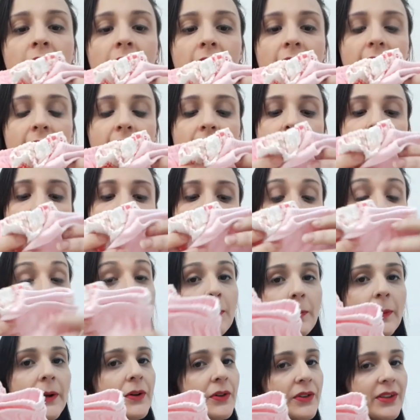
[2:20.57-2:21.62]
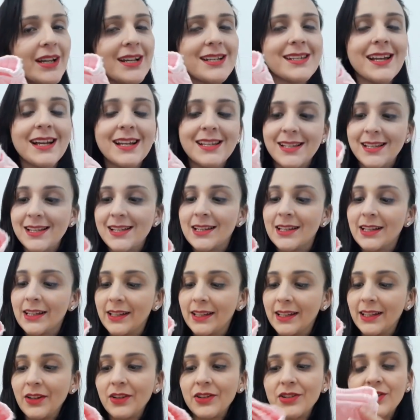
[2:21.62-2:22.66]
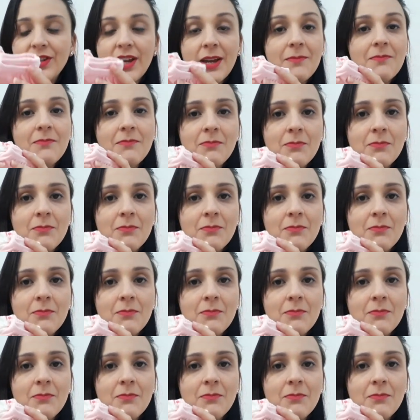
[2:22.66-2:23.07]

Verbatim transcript: É, e ela pagou 10 reais nesse daqui. Eu achei